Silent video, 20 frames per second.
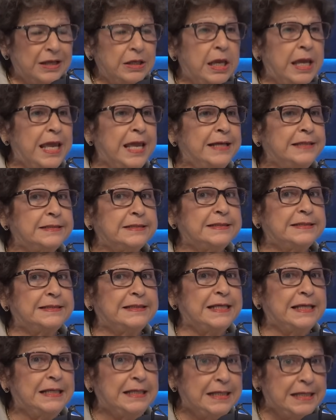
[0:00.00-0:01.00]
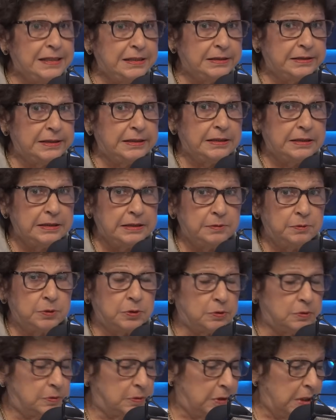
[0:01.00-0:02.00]
Excelente libro.
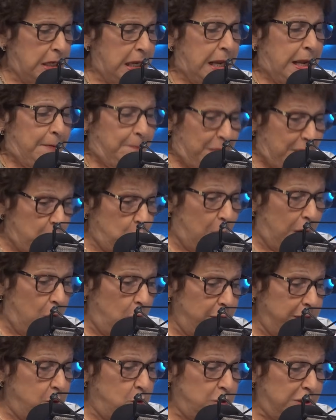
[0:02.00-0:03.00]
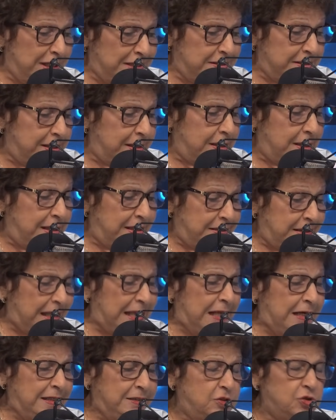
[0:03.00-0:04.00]
Pero ahora es una charla,
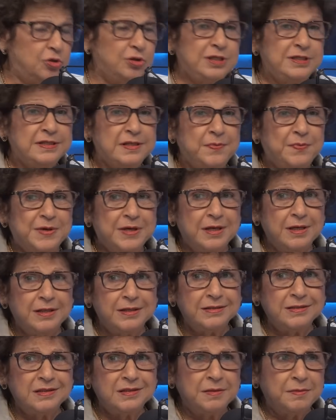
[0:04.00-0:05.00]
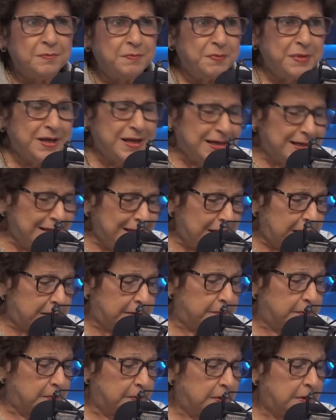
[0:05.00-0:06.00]
elecciones separadas, ¿para qué?
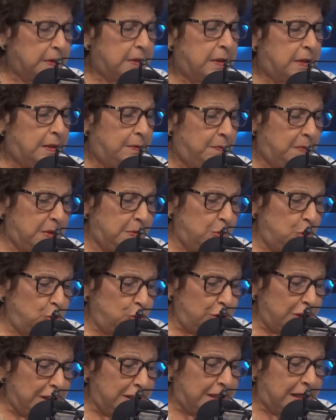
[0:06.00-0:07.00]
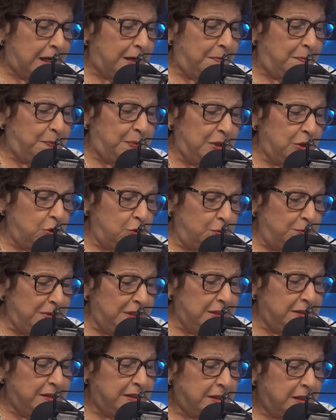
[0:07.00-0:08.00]
Biblioteca Pedro
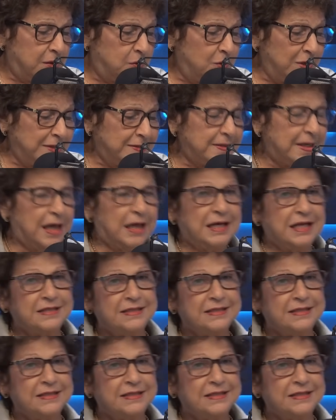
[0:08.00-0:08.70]
Mir de la UAS a las